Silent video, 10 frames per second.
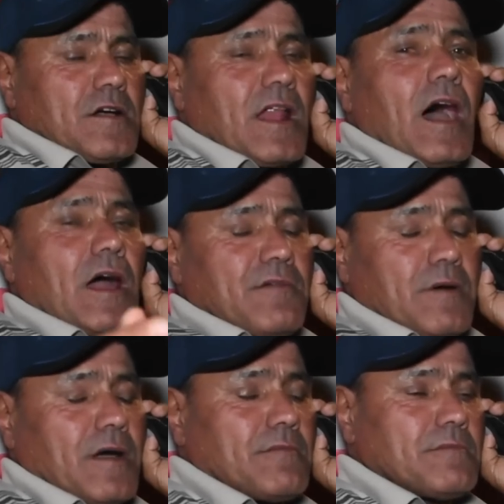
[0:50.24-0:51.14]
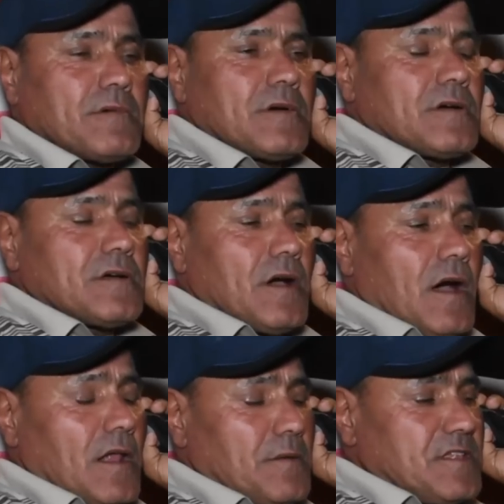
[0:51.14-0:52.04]
عيطت سيدي الملك
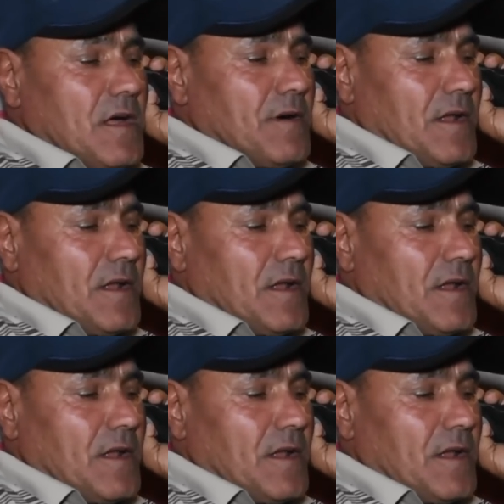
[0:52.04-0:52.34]
طنابيل